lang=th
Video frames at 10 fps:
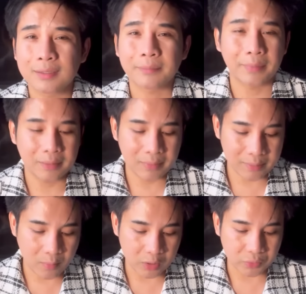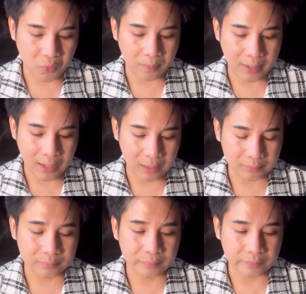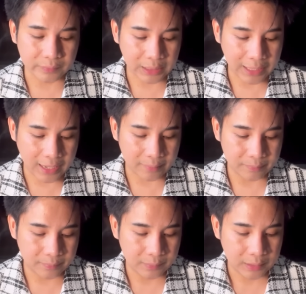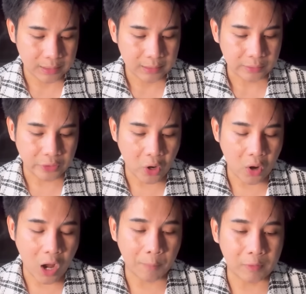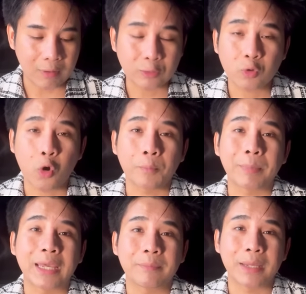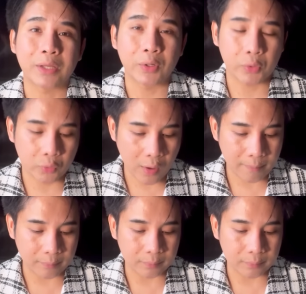ไม่ไม่เหมาะสมอ่ะนะครับเนาะเอาเป็นว่าทุกคนไปไปร่วม